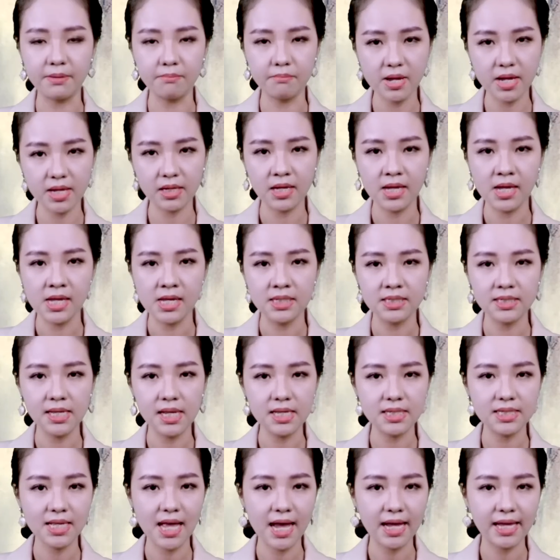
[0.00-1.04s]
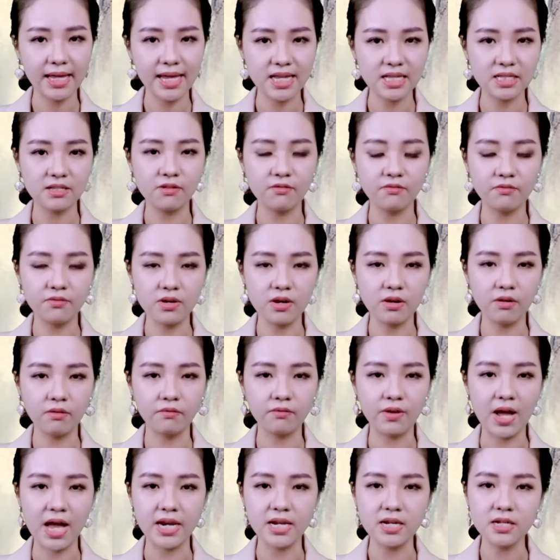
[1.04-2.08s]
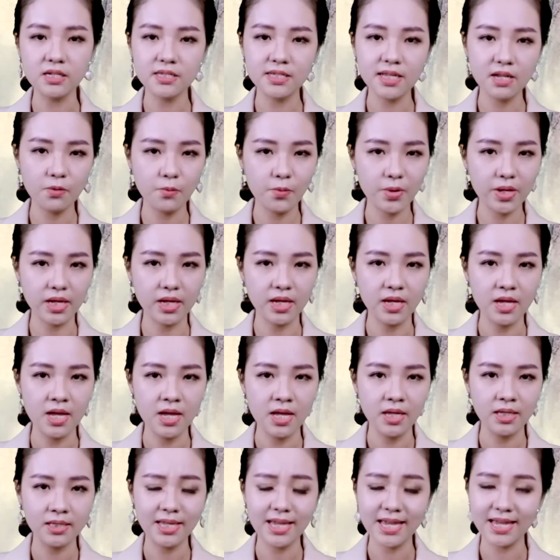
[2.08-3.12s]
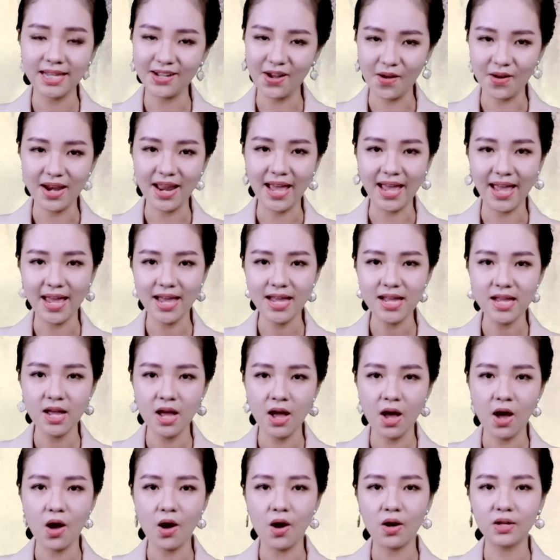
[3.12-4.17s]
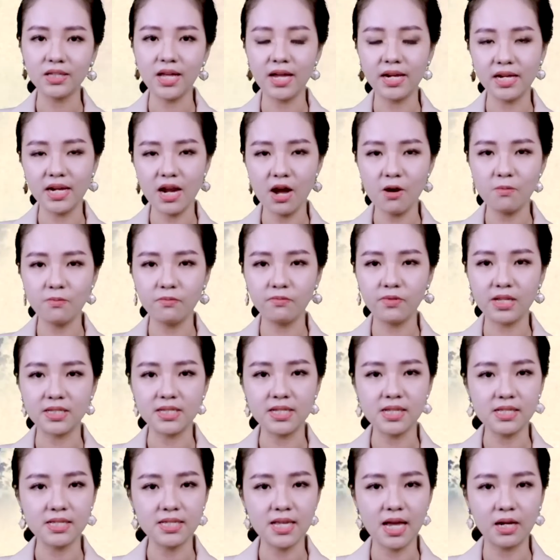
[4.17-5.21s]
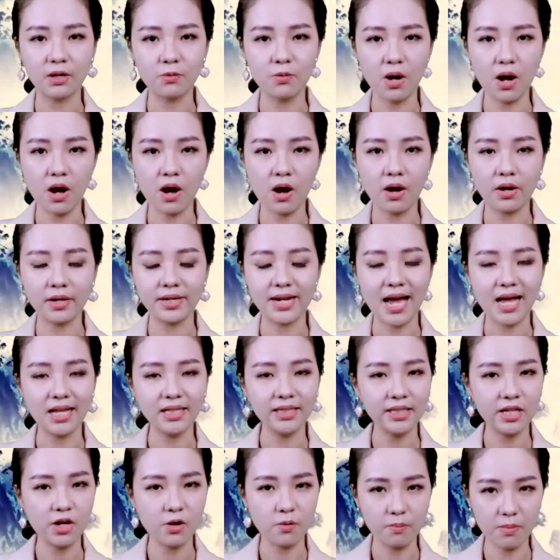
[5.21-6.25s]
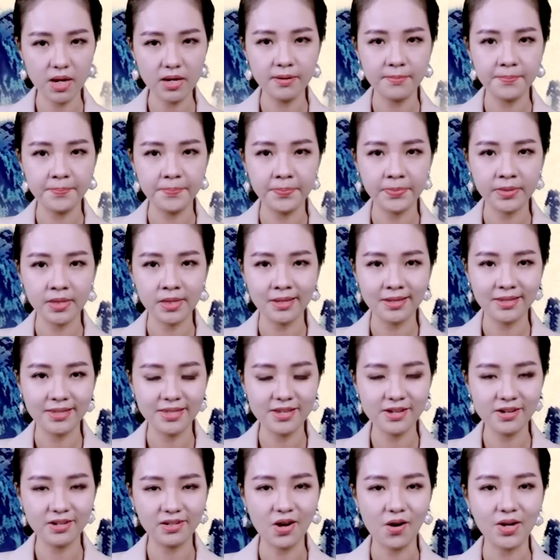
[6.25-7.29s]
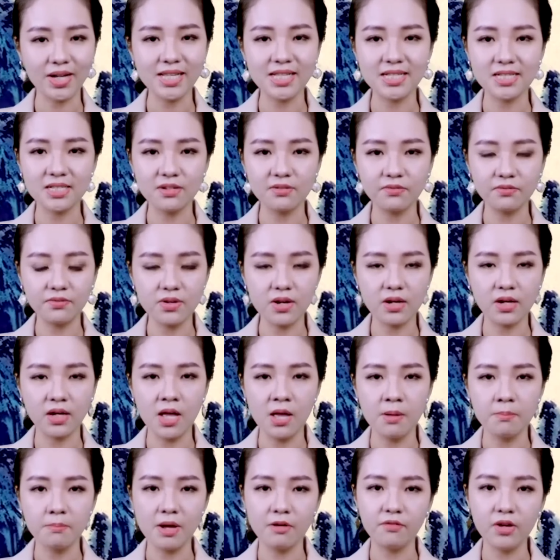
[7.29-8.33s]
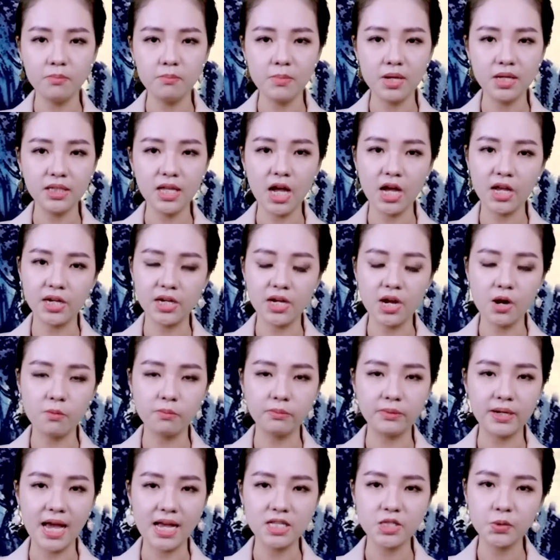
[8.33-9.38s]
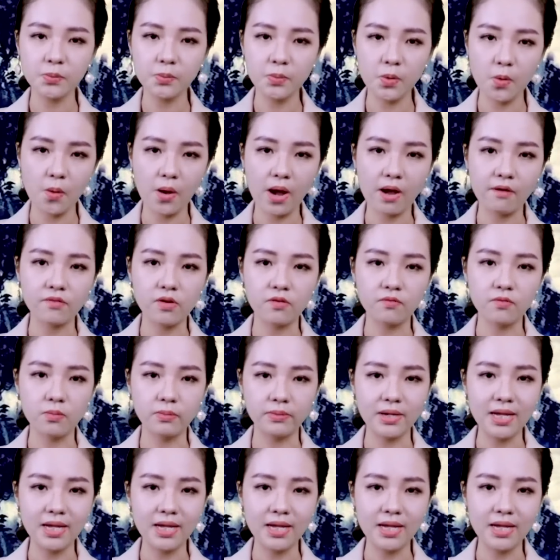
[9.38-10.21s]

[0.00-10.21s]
Minh, sinh ra Kinh Dương Vương và nước Xích Quỷ, thì có lẽ họ Thần Nông và di sản của họ đã tiêu mất. Nhờ có Kinh Dương Vương mà văn minh Thần Nông đã dung hòa vào vùng